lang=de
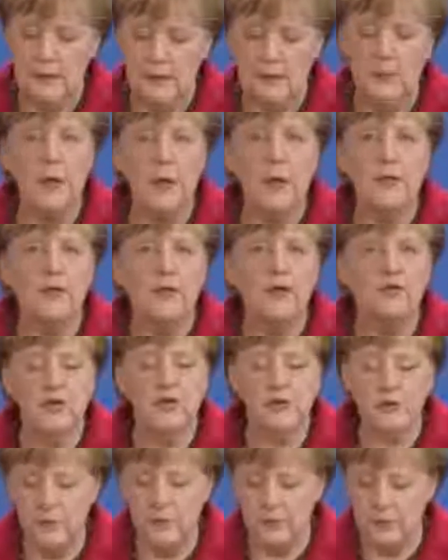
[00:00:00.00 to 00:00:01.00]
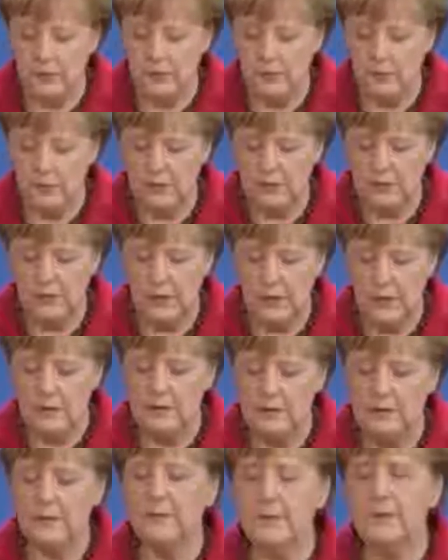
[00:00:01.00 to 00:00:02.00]
Die Partnerschaft mit den USA
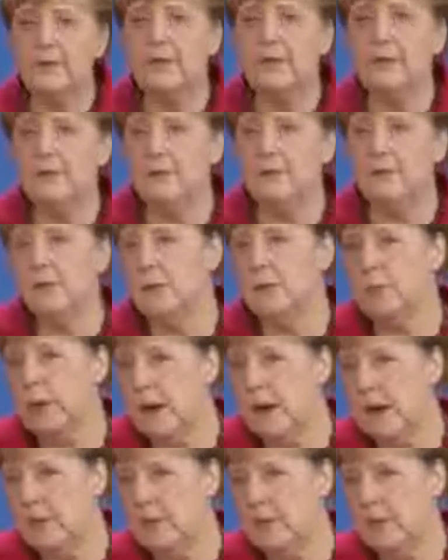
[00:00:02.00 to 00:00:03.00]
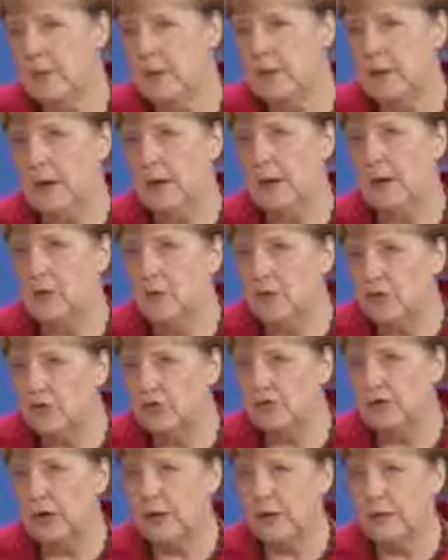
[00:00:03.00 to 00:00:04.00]
ist, ist, und bleibt ein
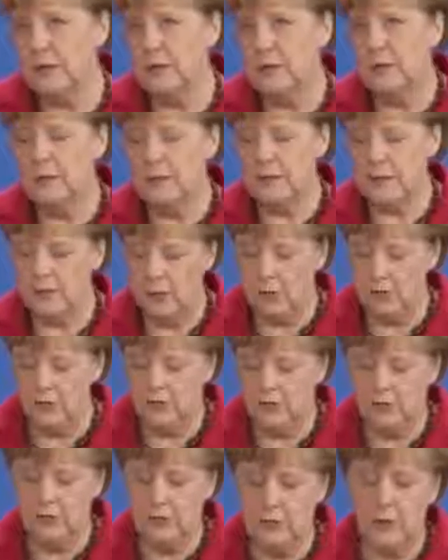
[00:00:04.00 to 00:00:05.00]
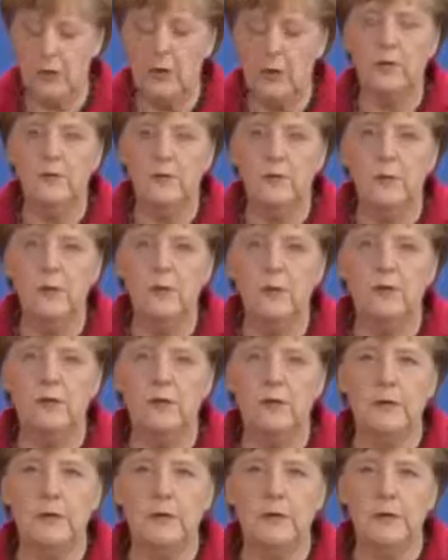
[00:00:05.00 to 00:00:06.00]
Grundstein der deutschen
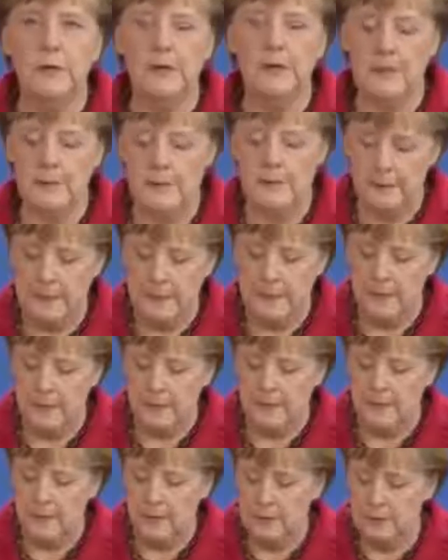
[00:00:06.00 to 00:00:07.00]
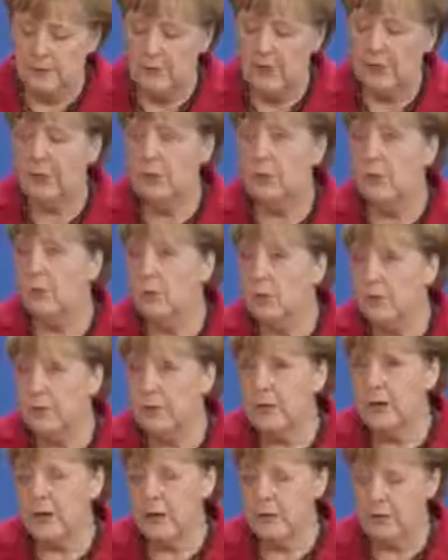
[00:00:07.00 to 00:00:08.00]
Außenpolitik, damit wir die
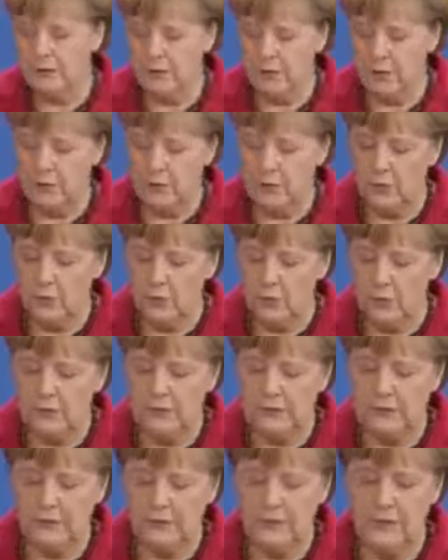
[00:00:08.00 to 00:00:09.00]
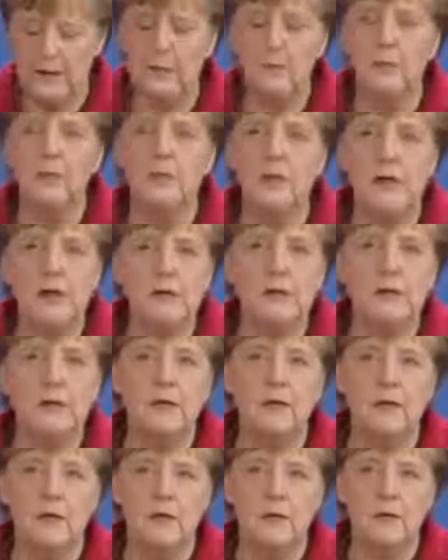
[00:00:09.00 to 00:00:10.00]
großen Herausforderungen unserer Zeit
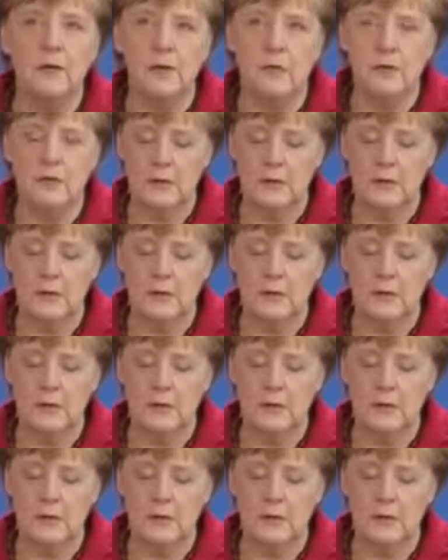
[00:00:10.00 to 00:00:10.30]
bewältigen können.